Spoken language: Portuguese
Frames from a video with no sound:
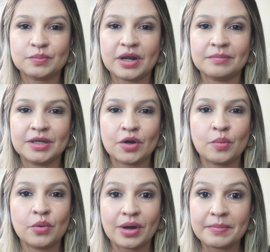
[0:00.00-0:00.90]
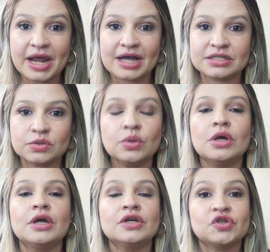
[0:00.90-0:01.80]
pra mim, é como um abraço.
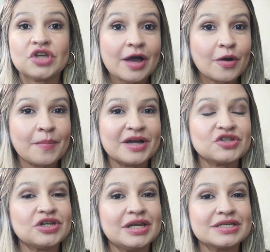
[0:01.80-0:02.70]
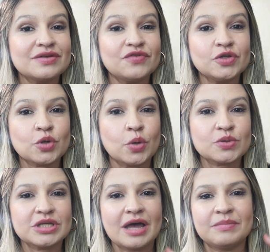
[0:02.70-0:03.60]
Já compartilha esse vídeo com
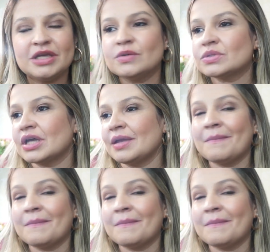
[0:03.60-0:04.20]
os amigos aí,